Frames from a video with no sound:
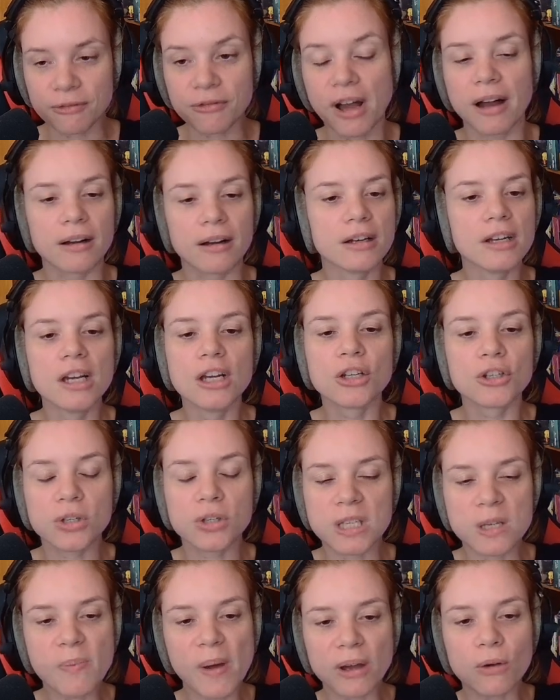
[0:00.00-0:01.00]
Enfin, je
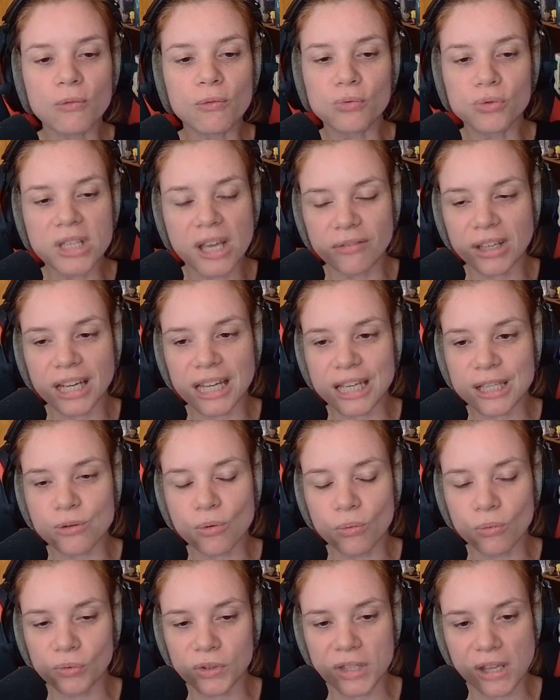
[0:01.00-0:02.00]
dis pas que vous avez
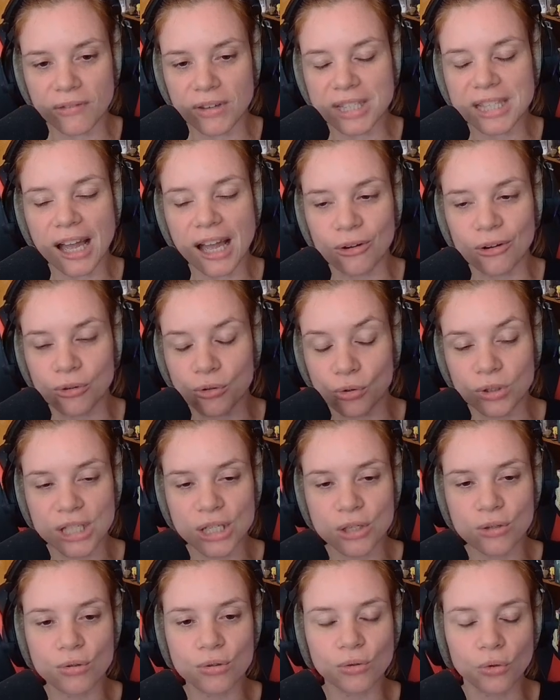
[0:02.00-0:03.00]
raison ou vous avez tard, je
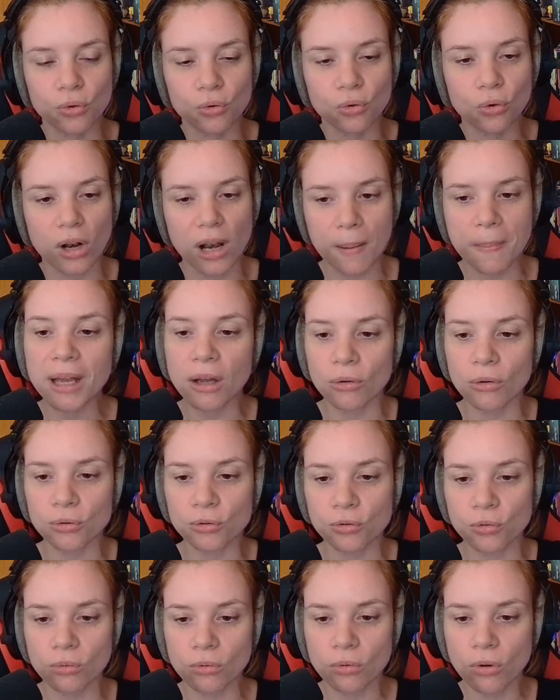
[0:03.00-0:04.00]
dis juste que sur
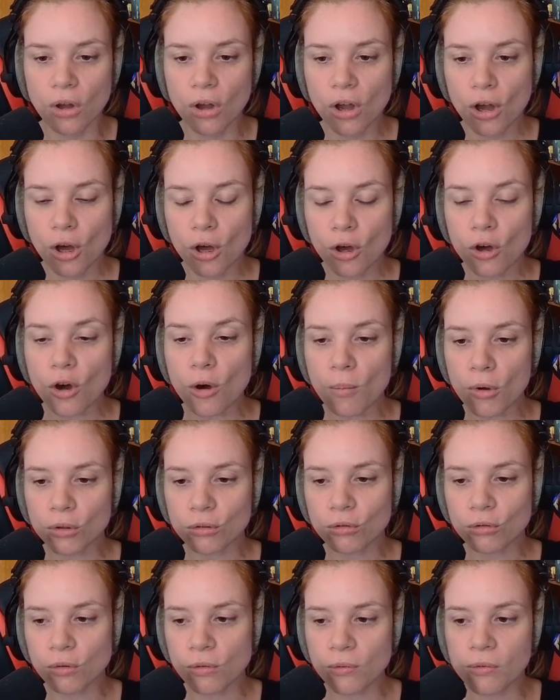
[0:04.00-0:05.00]
l'appréhension, comment
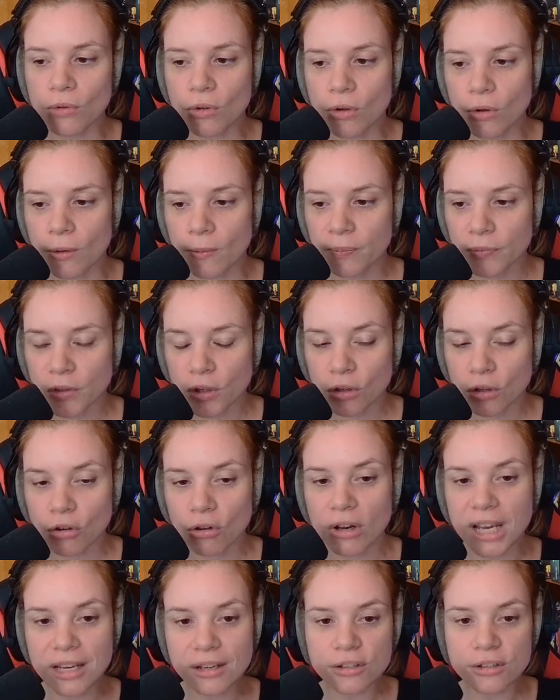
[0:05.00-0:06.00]
tu veux
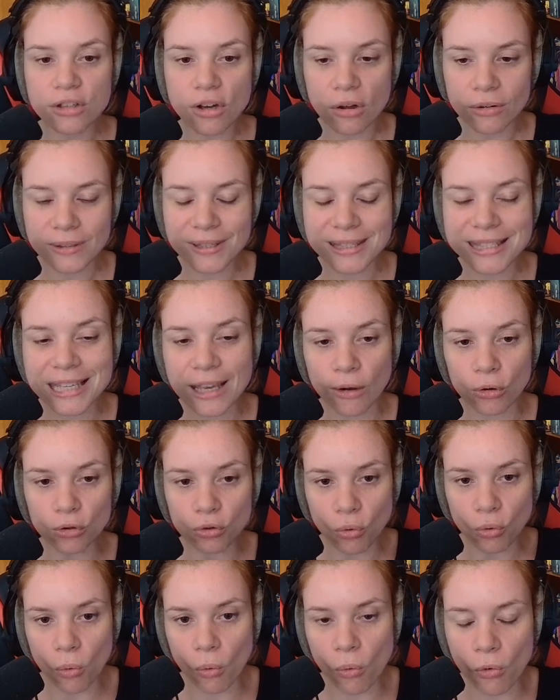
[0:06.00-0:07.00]
que les gens s'y
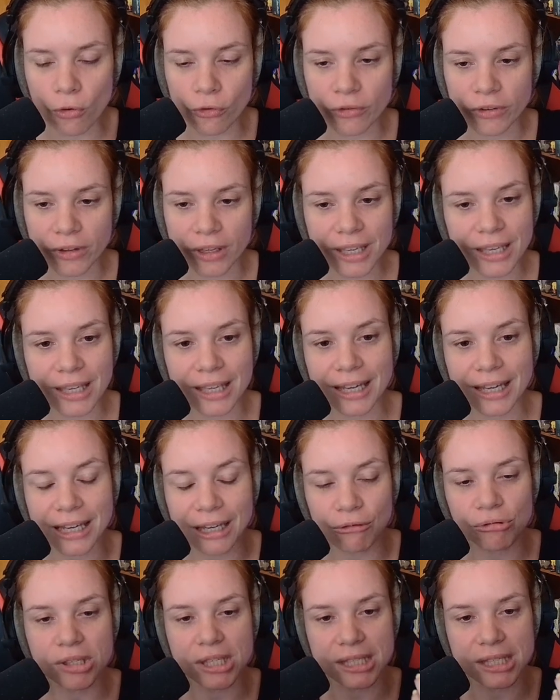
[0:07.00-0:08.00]
retrouvent et
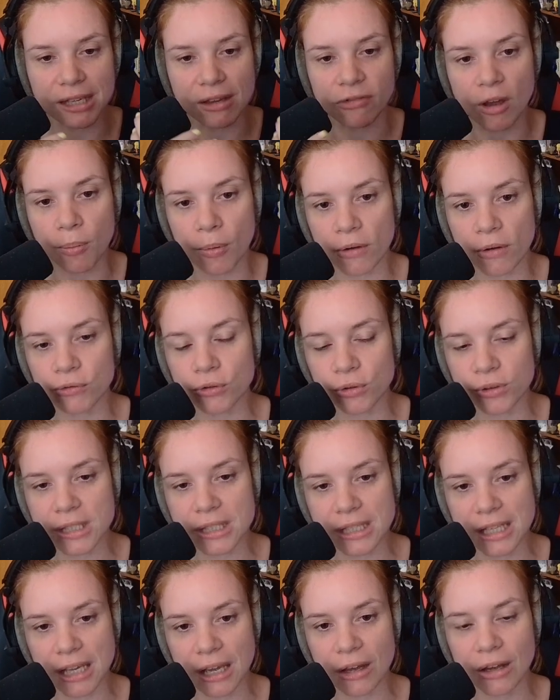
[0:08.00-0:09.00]
réussissent à faire preuve
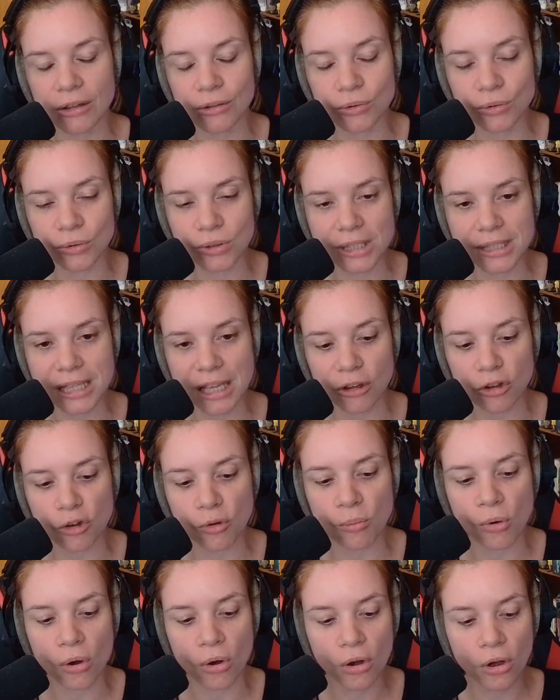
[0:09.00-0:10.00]
de
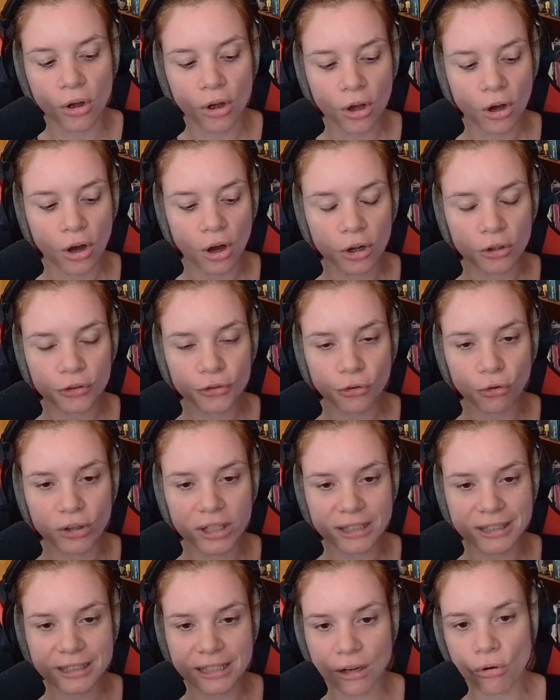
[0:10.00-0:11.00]
discernement entre
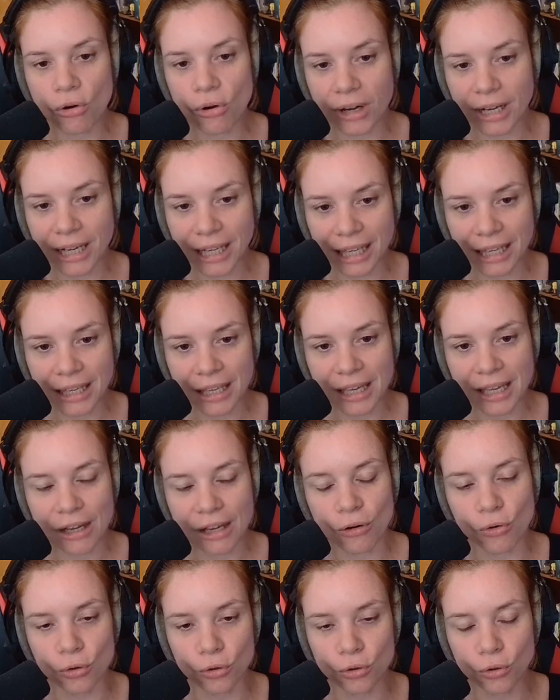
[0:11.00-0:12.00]
les théories
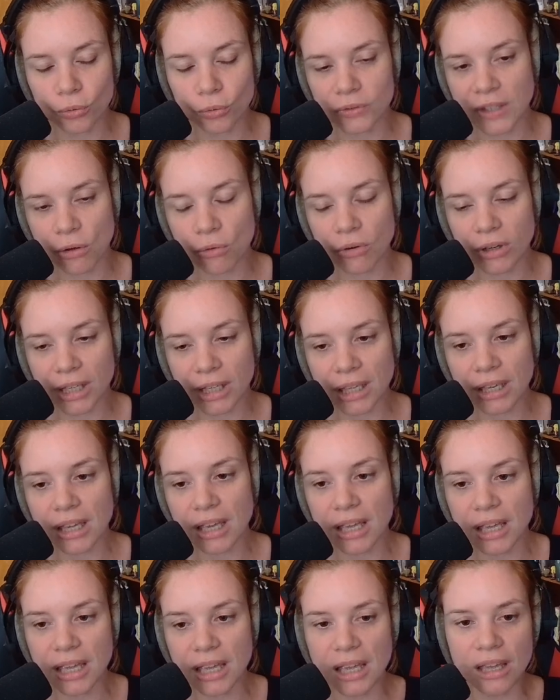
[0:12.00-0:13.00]
le non-théorie
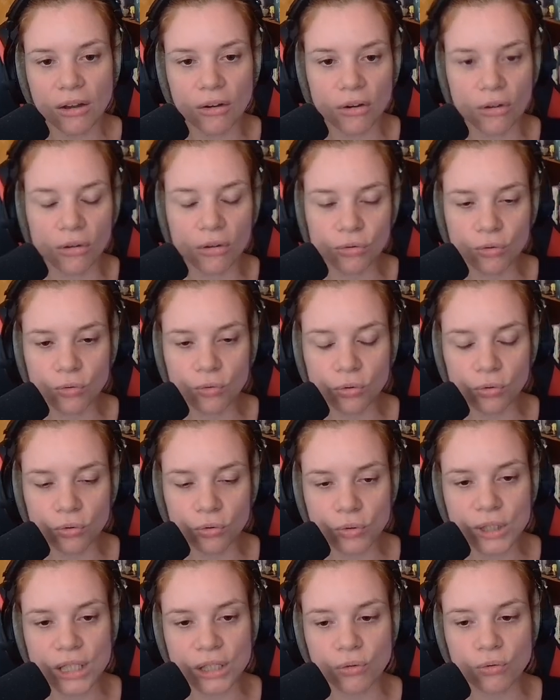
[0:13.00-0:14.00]
et euh, du coup
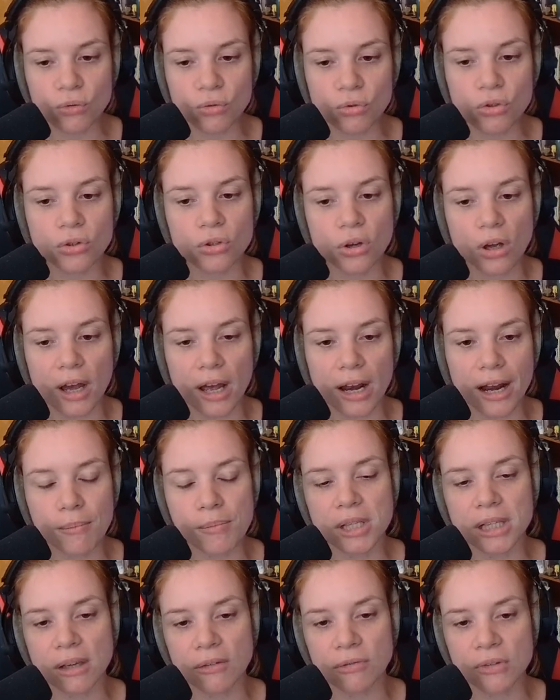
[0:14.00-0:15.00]
tout ce qui touche à la
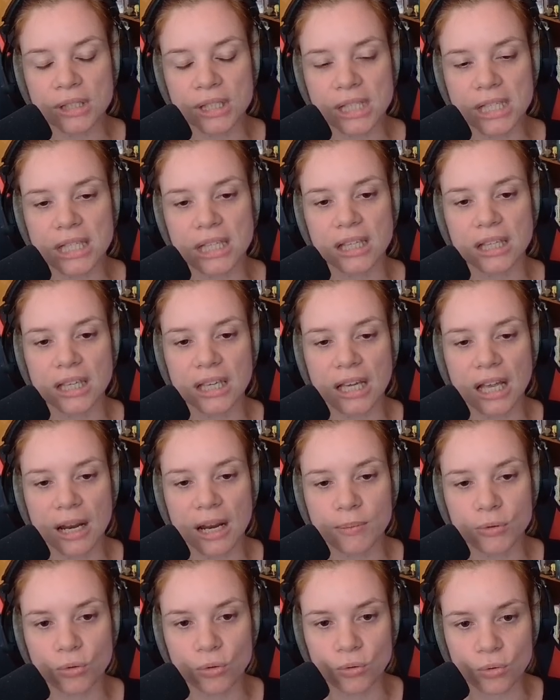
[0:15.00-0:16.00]
métaphysique et à
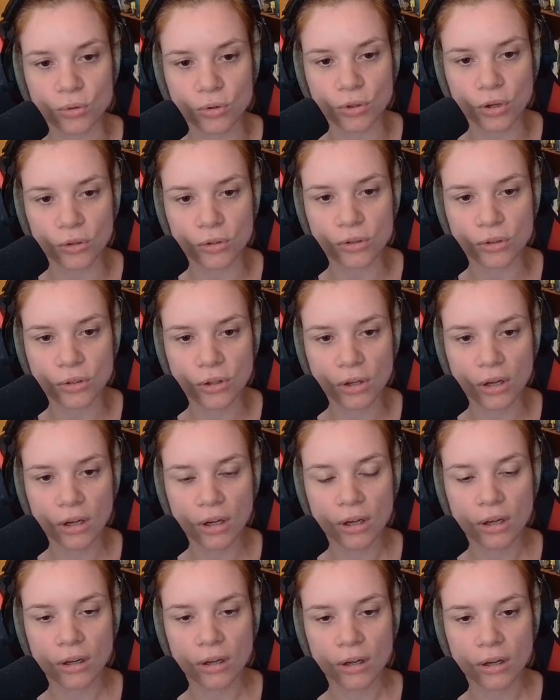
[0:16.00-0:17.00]
la pseudoscience,
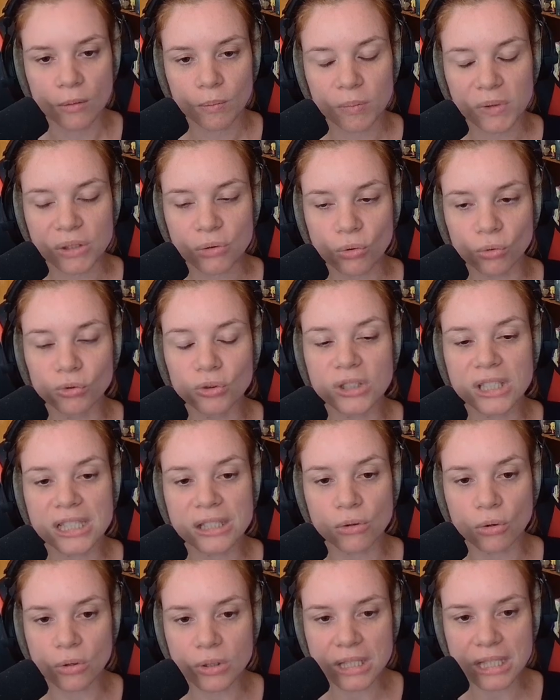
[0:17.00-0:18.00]
puisqu'on
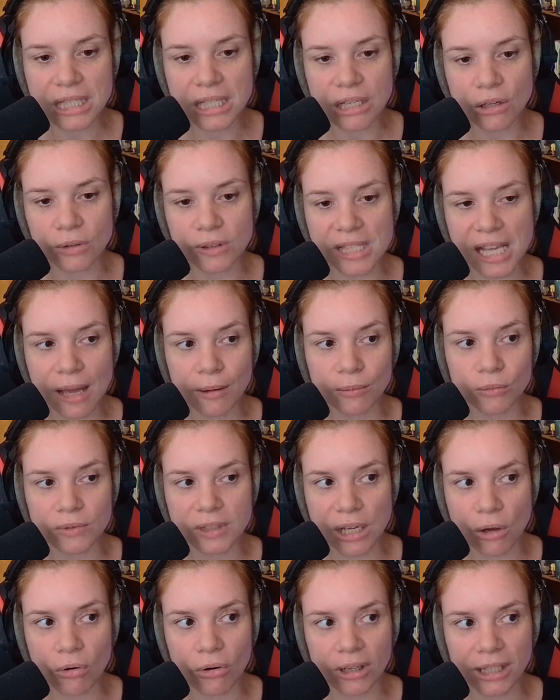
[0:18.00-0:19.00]
utilise aussi le terme
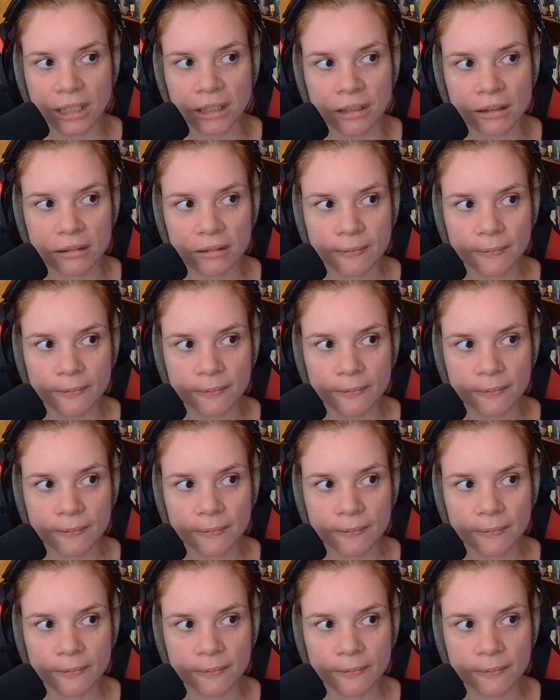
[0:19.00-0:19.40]
théorie.